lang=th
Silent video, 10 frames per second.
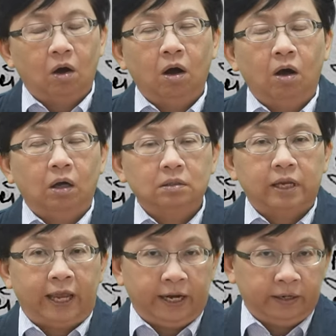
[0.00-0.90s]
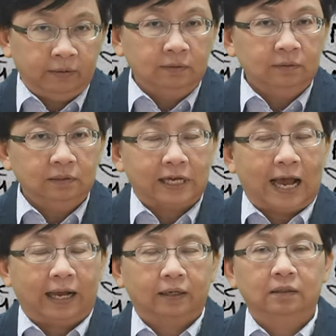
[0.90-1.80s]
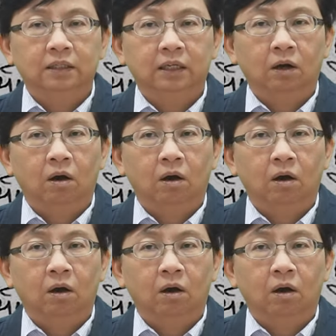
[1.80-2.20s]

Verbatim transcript: ก็เห็นจากเรื่อง